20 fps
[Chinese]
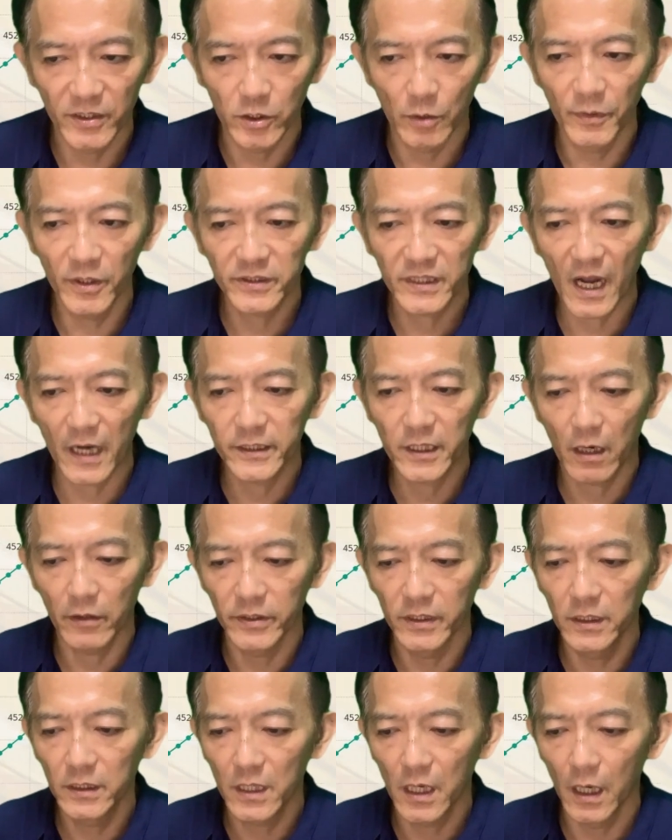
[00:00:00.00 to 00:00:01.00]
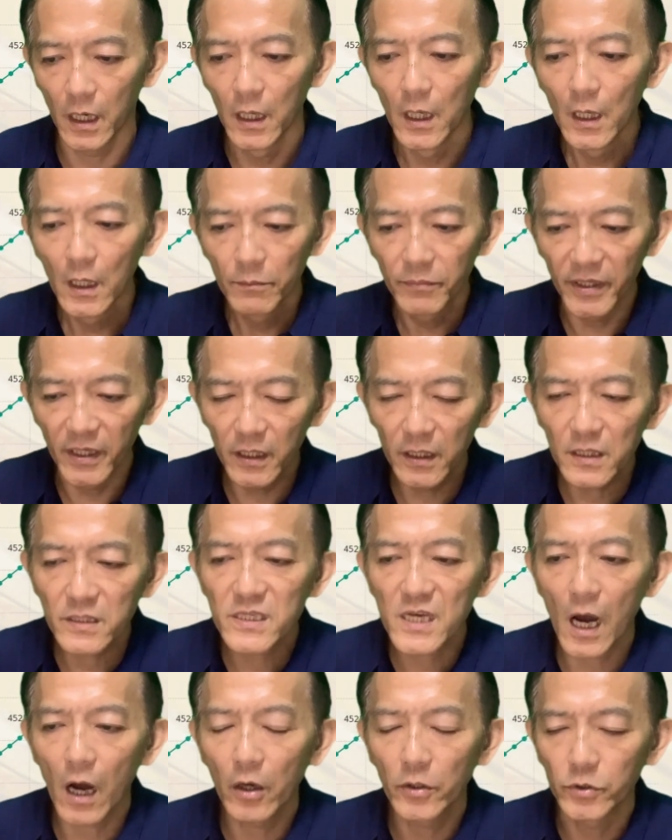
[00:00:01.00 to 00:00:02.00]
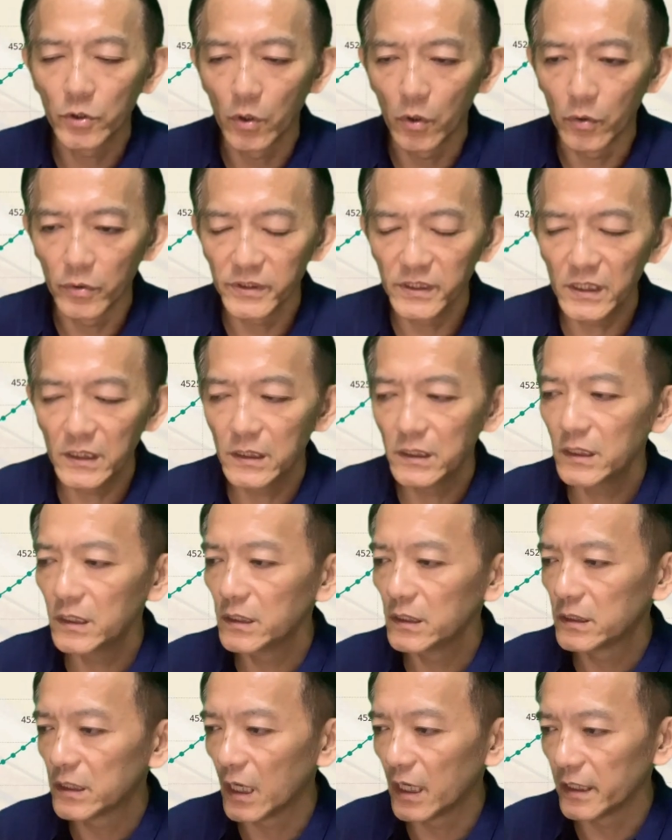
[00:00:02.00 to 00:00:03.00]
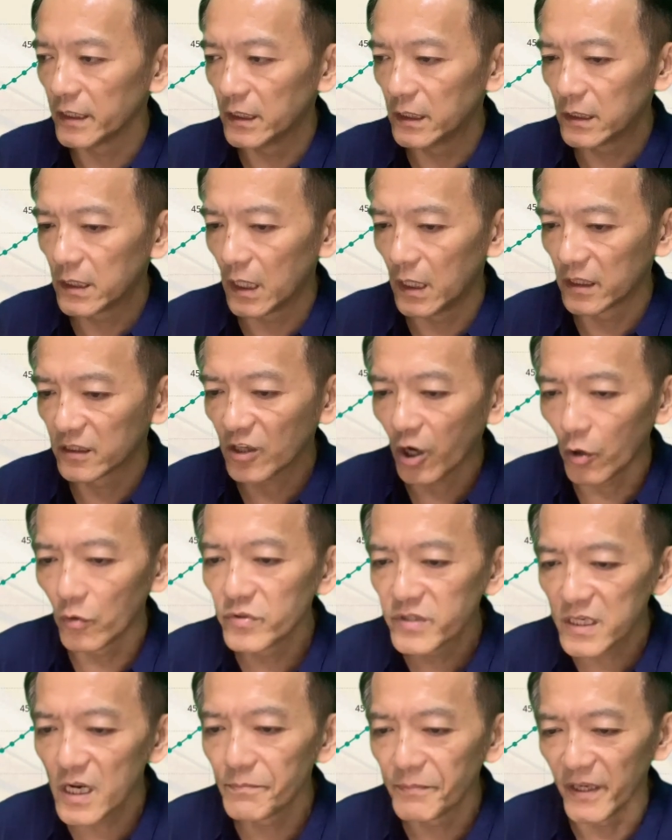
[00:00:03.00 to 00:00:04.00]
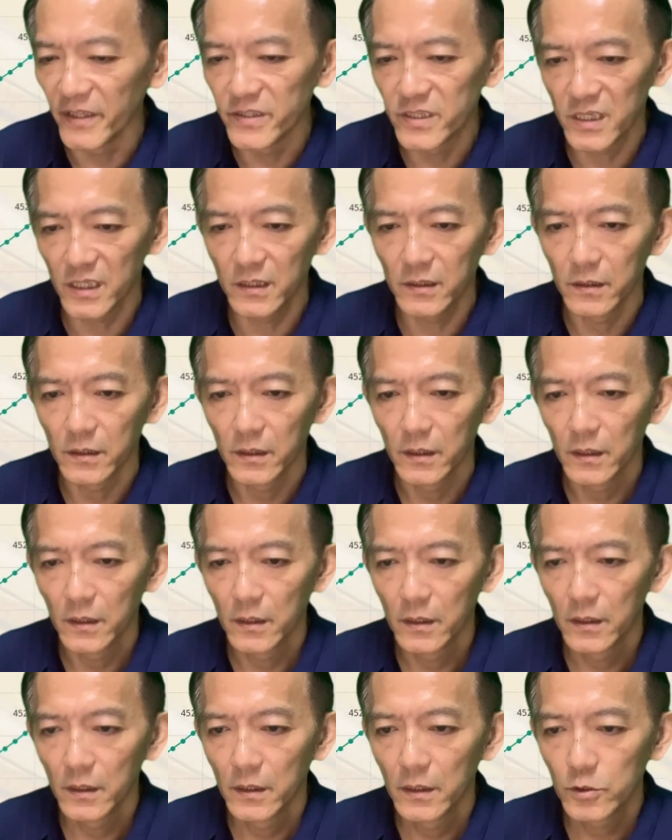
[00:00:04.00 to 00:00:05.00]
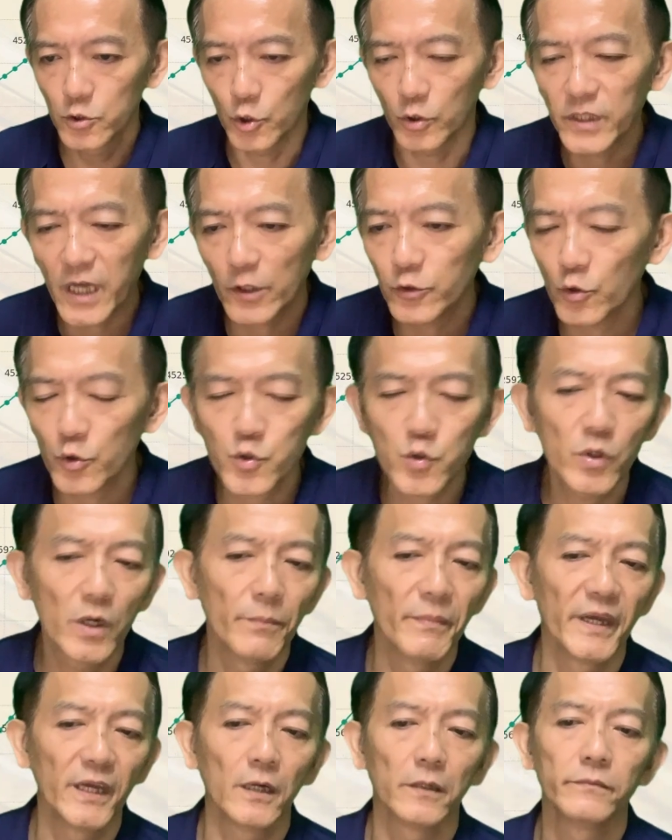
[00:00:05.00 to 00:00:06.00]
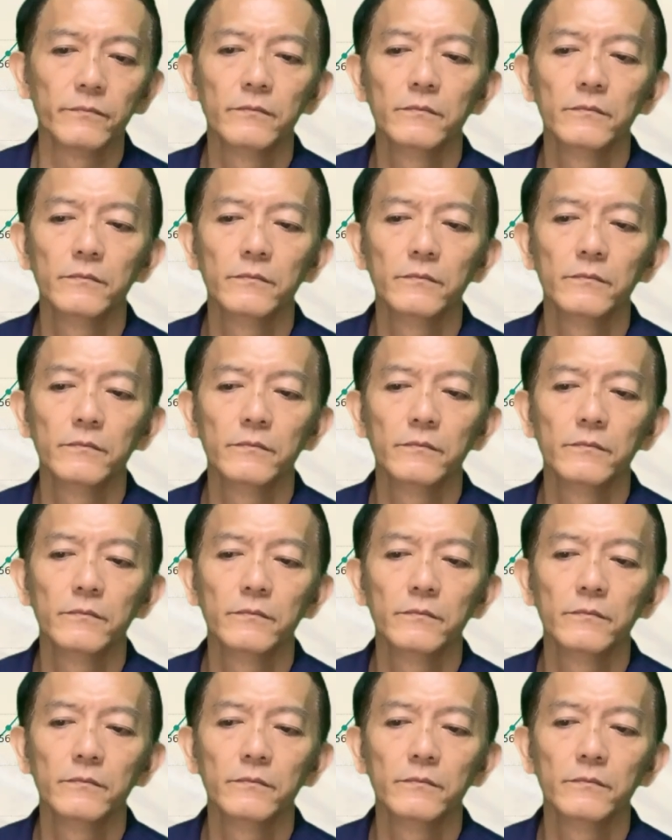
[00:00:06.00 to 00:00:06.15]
有没有达到一个比较有意义的一个投资的本金？绝大多数人没有，